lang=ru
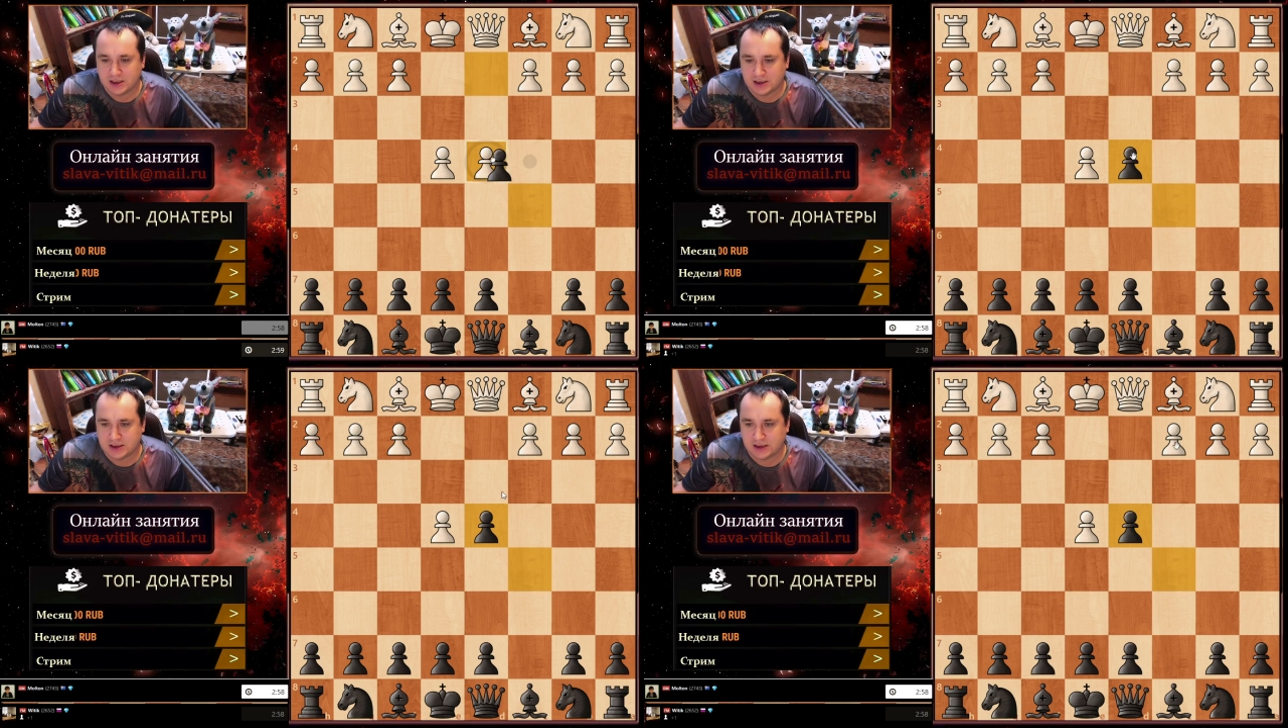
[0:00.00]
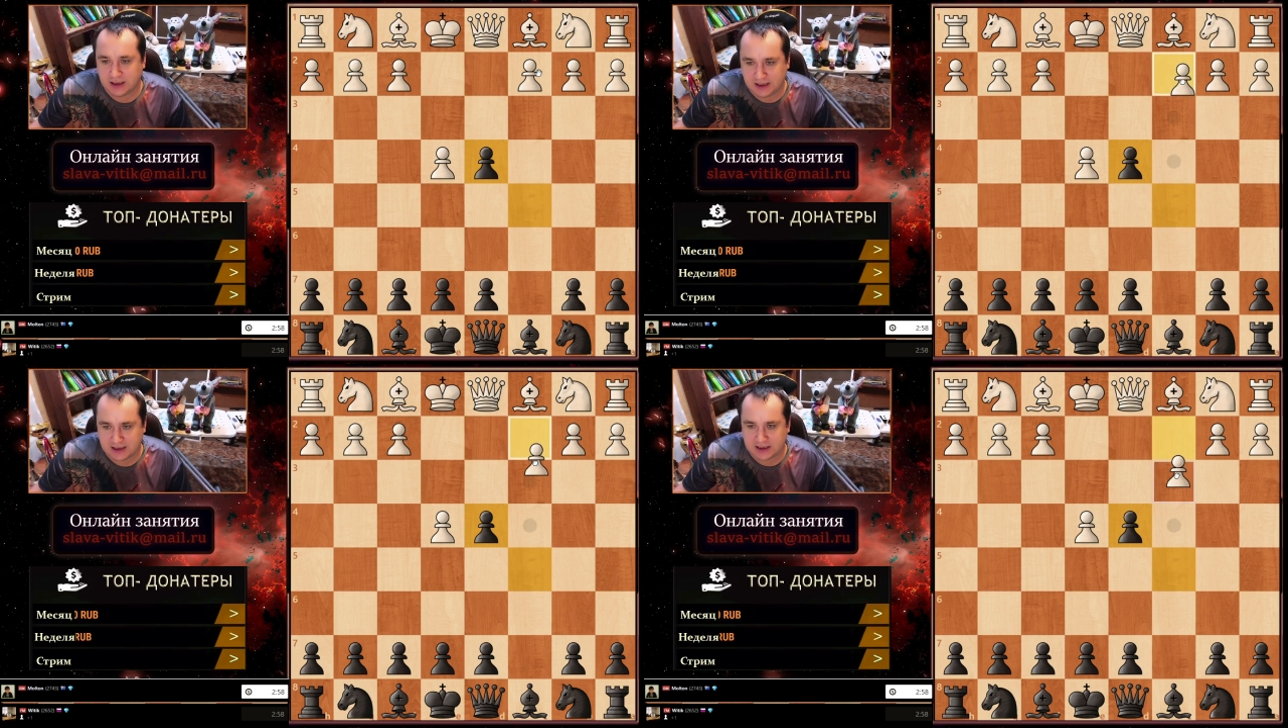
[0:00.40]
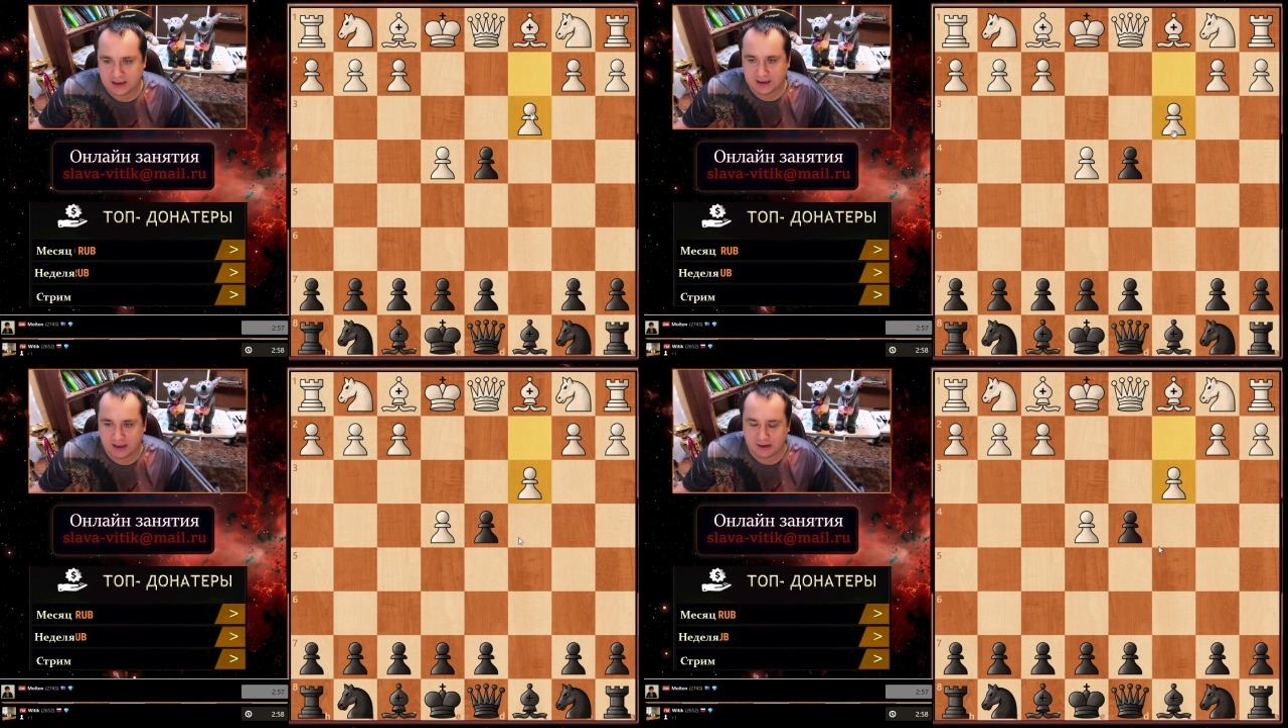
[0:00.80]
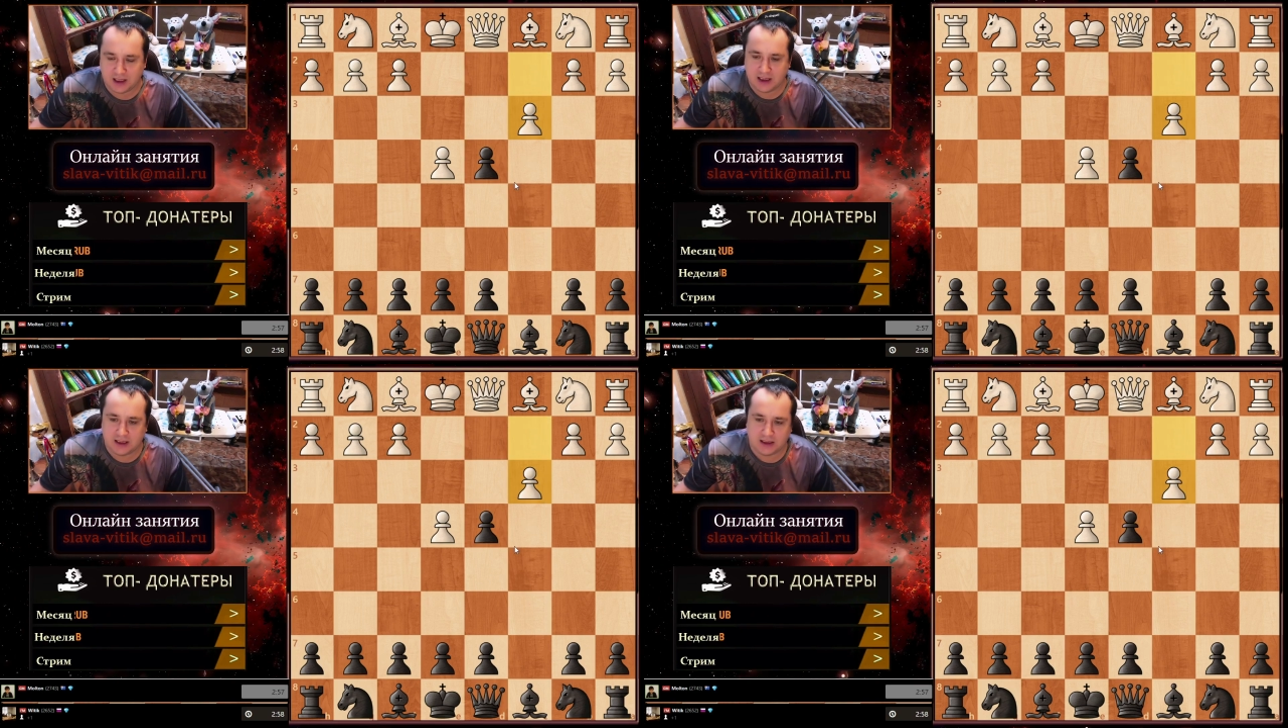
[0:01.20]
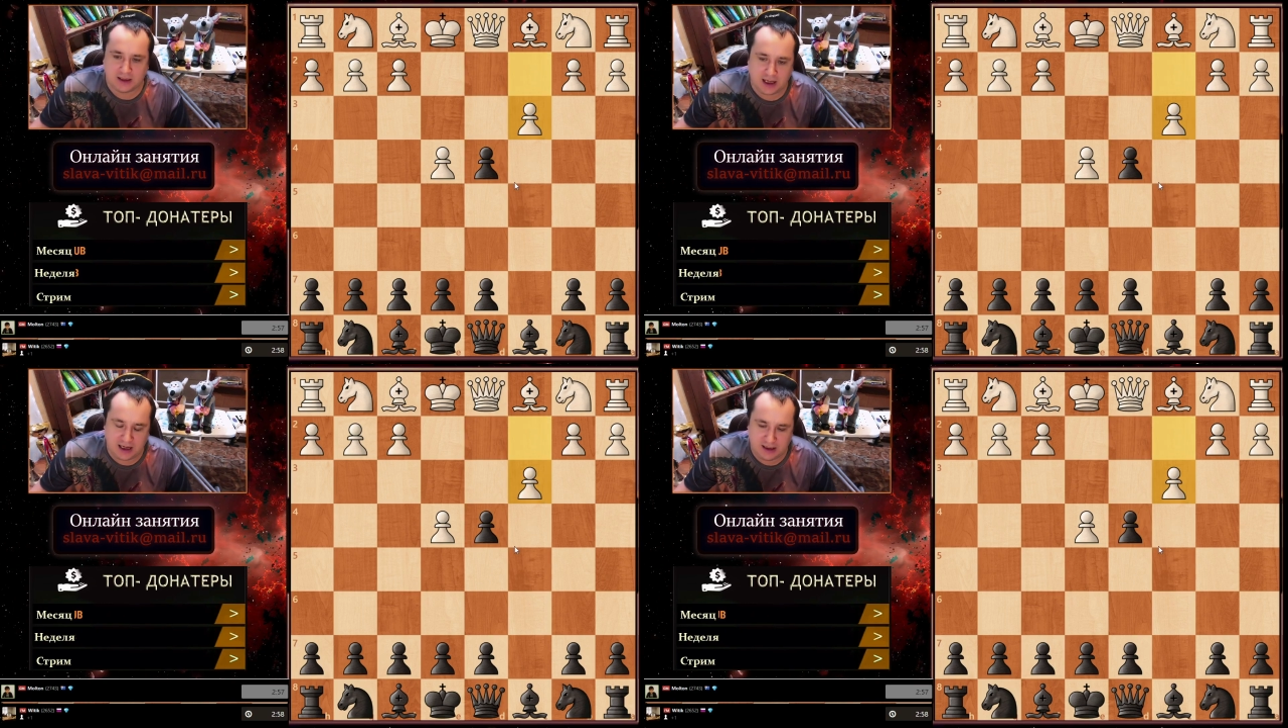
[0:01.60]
CD и C3. Да,